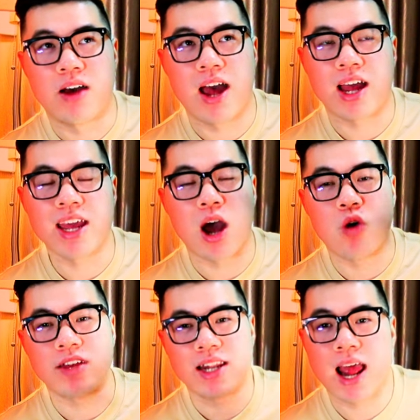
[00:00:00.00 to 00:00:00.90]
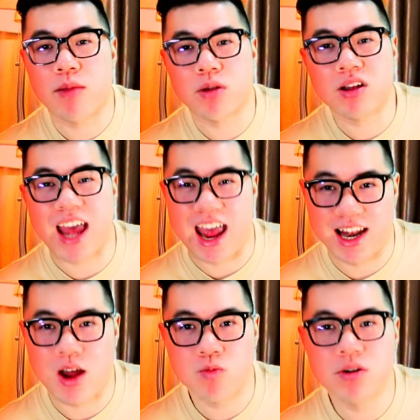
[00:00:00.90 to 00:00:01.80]
và khí hậu Việt Nam nó
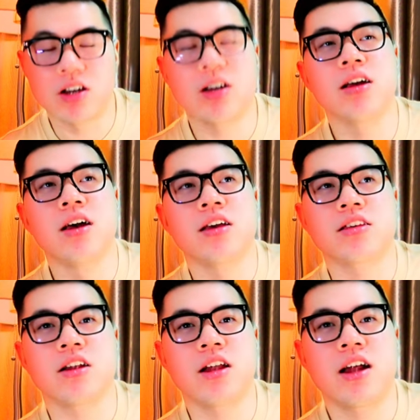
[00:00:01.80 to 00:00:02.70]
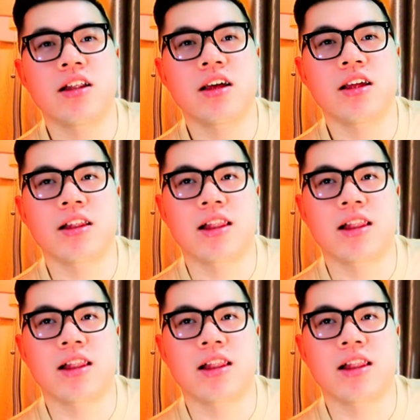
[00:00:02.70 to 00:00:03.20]
càng nóng nữa cho nên á,